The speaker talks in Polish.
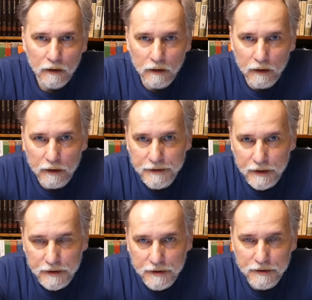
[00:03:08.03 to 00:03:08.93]
e, z
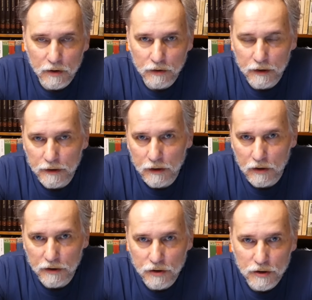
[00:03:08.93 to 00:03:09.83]
jednej strony
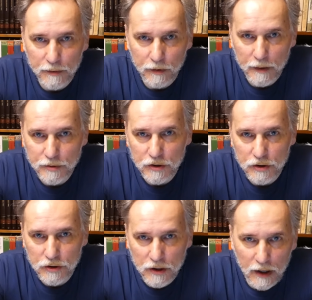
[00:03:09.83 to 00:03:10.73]
teoretycznie polepszyć
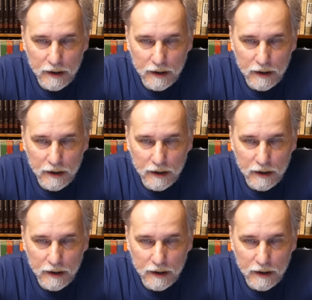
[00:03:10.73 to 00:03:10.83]
życie,